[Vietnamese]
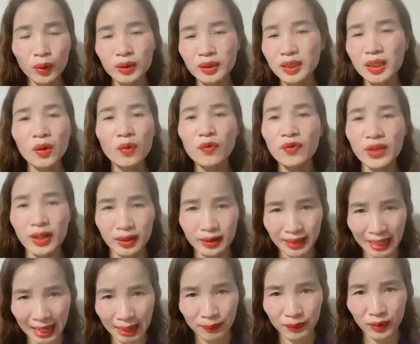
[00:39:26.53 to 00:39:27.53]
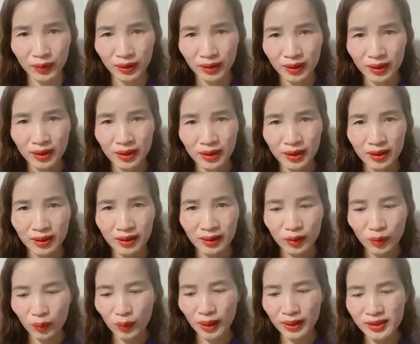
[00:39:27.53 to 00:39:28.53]
một công việc làm thôi.
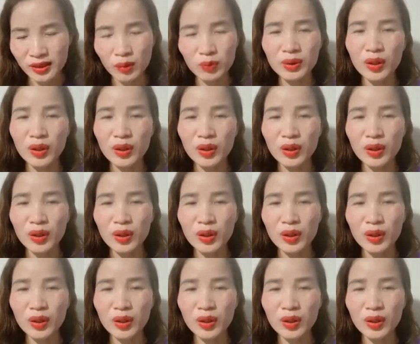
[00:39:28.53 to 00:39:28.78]
Đúng không ạ?